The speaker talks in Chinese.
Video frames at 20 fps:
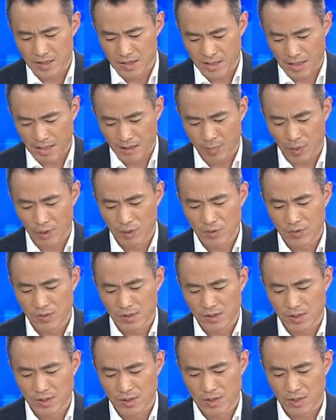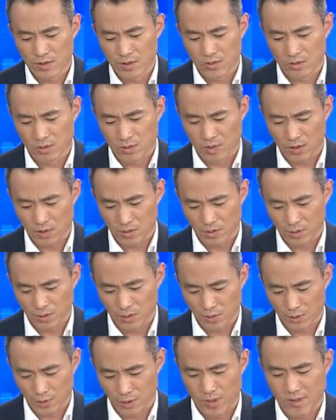解剖自身所
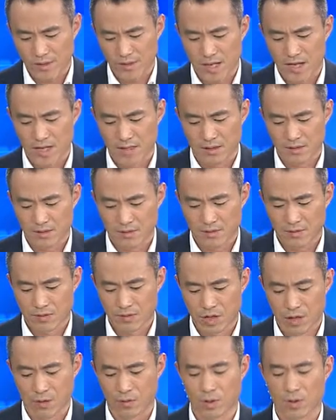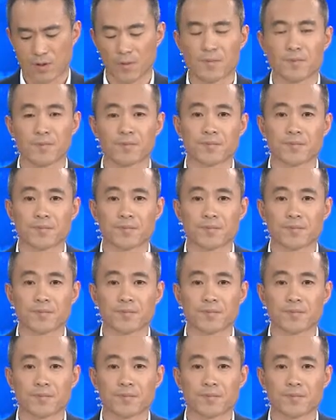存在的丑陋。